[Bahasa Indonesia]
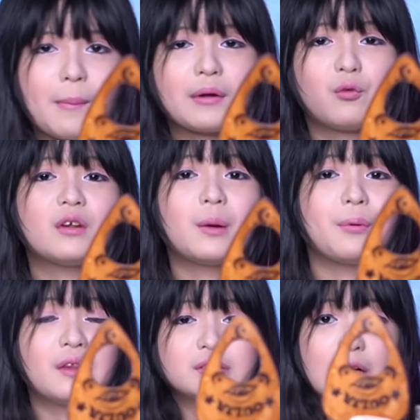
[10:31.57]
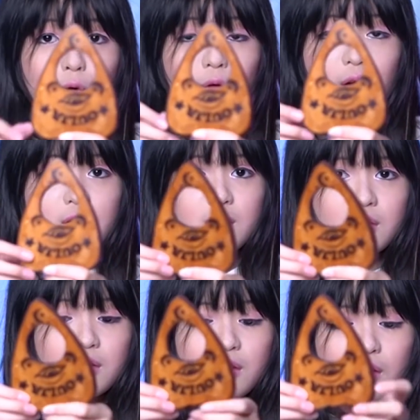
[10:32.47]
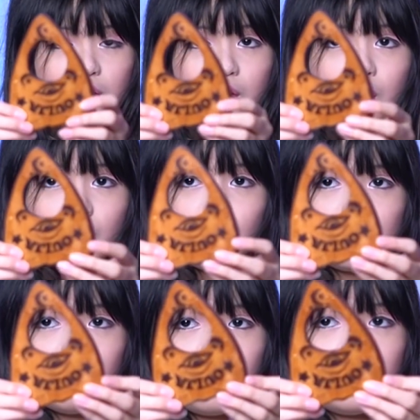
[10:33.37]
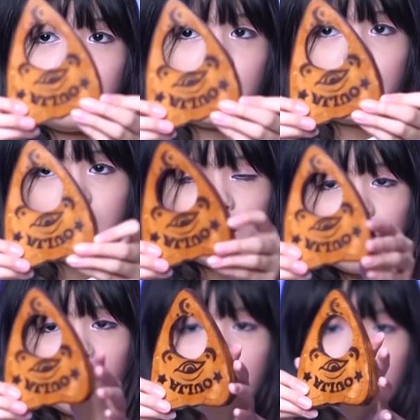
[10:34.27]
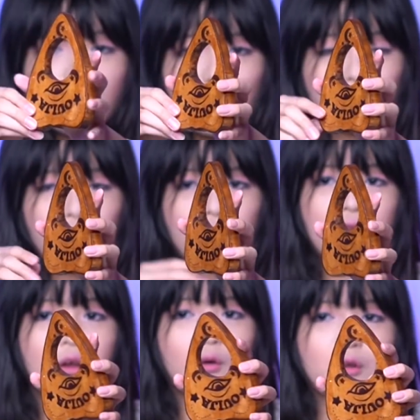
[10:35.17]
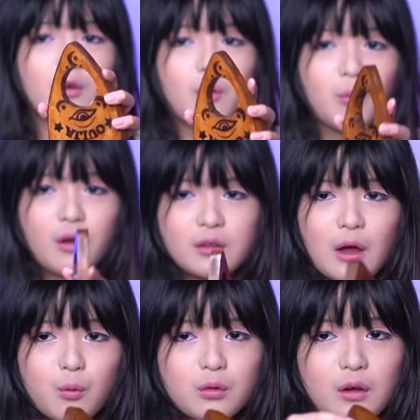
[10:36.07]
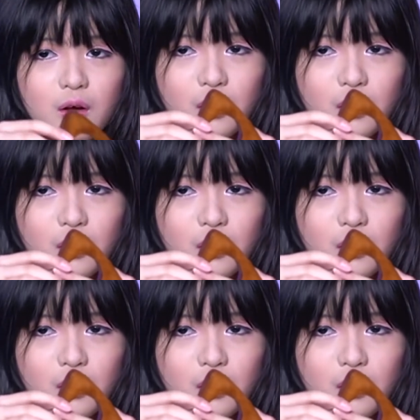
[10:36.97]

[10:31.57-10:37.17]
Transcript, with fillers: papan oja beneran loh guys waduh ini aduh ini kok ini kok mulai takut ya